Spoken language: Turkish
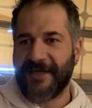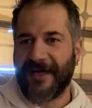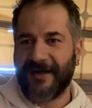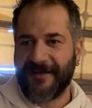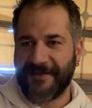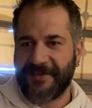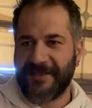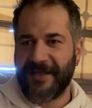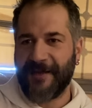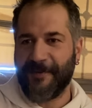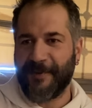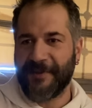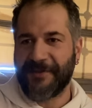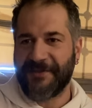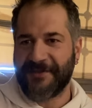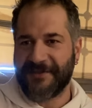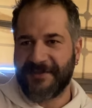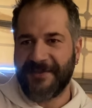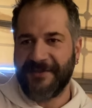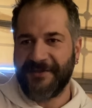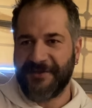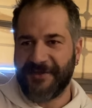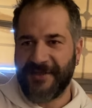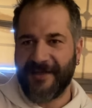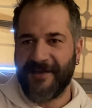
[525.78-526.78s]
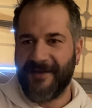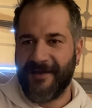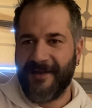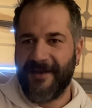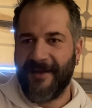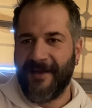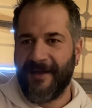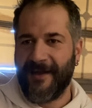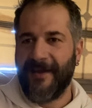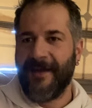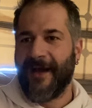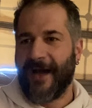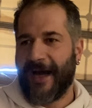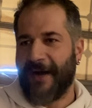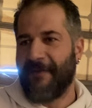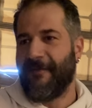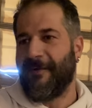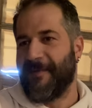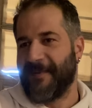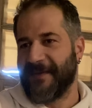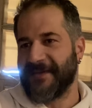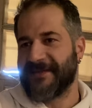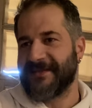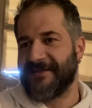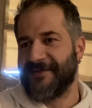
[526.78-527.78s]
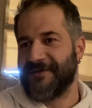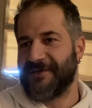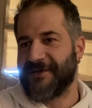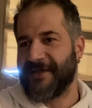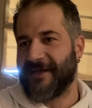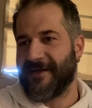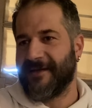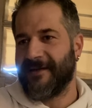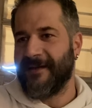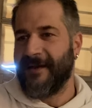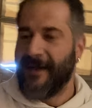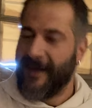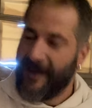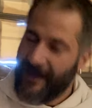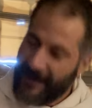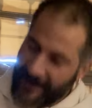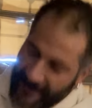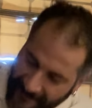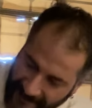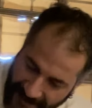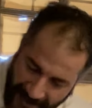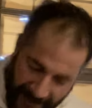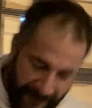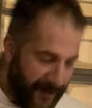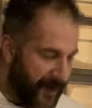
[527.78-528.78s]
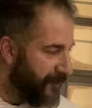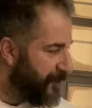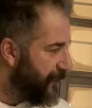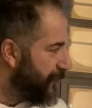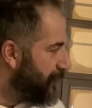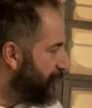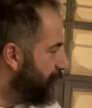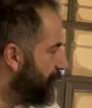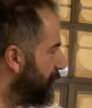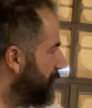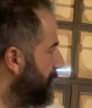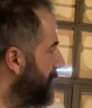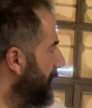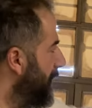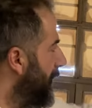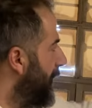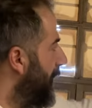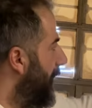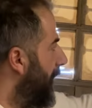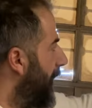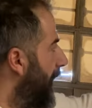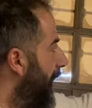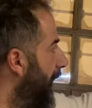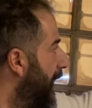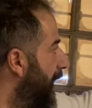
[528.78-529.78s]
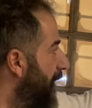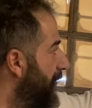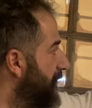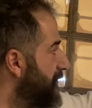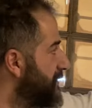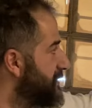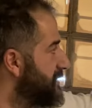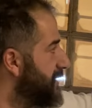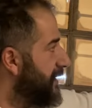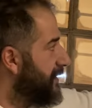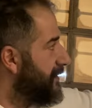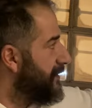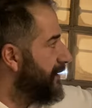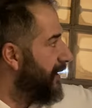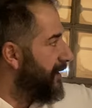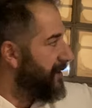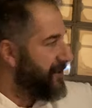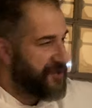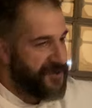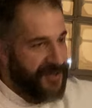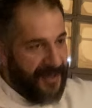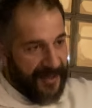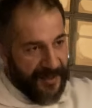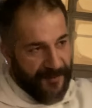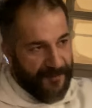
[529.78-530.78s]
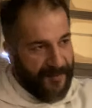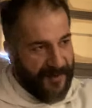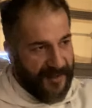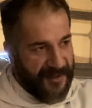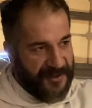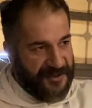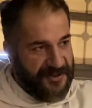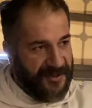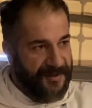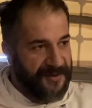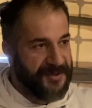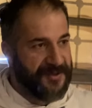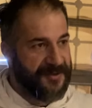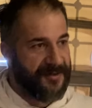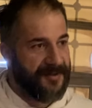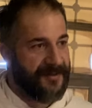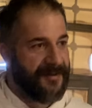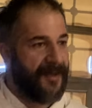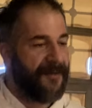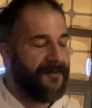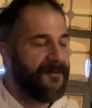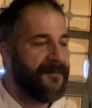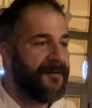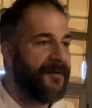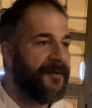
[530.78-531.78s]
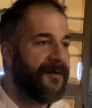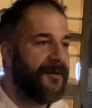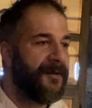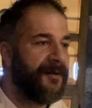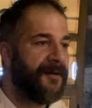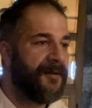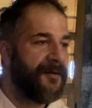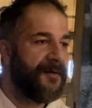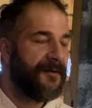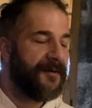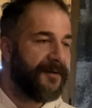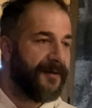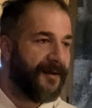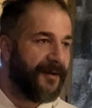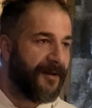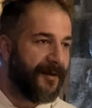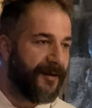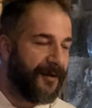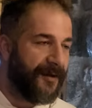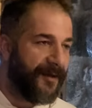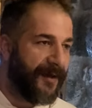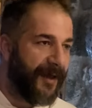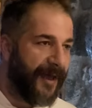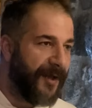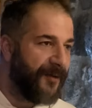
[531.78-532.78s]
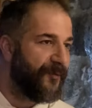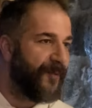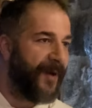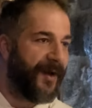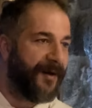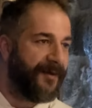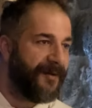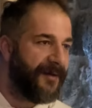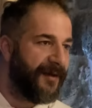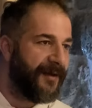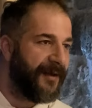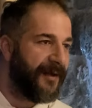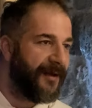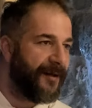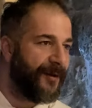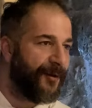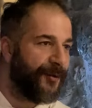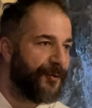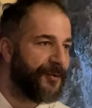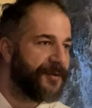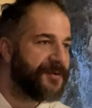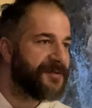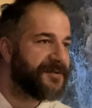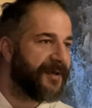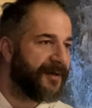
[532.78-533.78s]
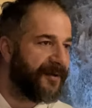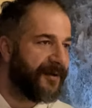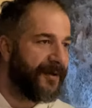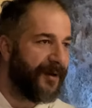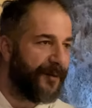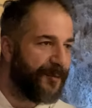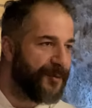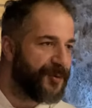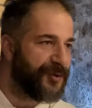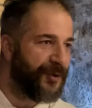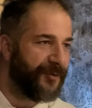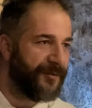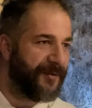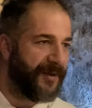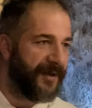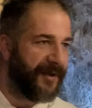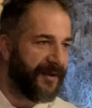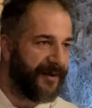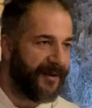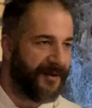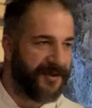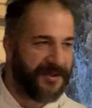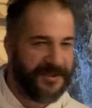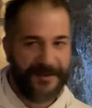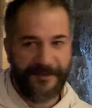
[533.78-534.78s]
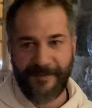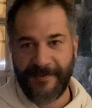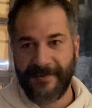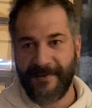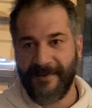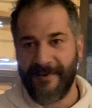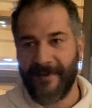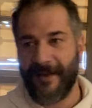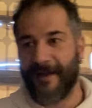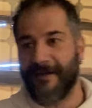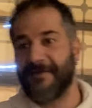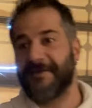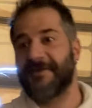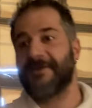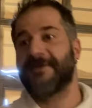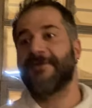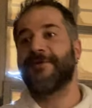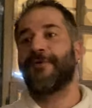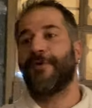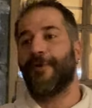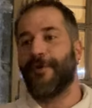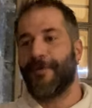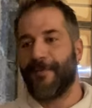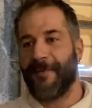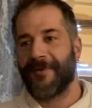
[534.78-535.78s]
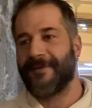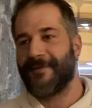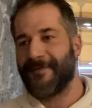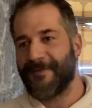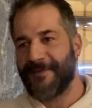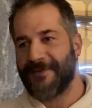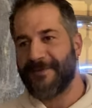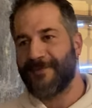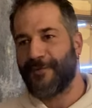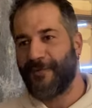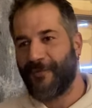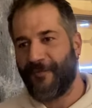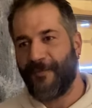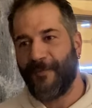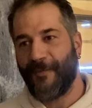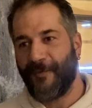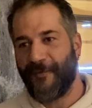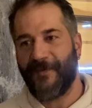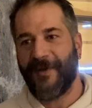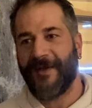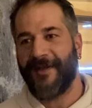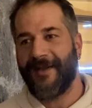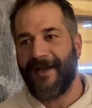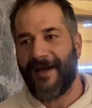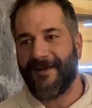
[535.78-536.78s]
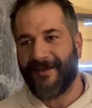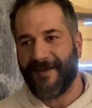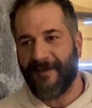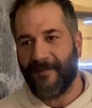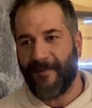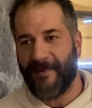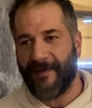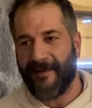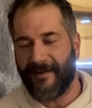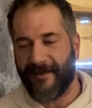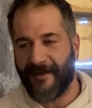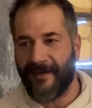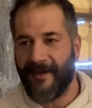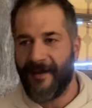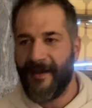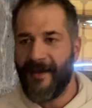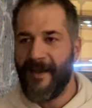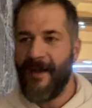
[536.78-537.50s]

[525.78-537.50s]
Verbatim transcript: Şey basınca, hava basınca. Devam ediyorum. Hafız Hakkı aşağı inmeye çalışırken e, Enver nereye geliyor? Sarıkamış önlerine. Şimdi alışılık olmadığımız müfredati bilgi.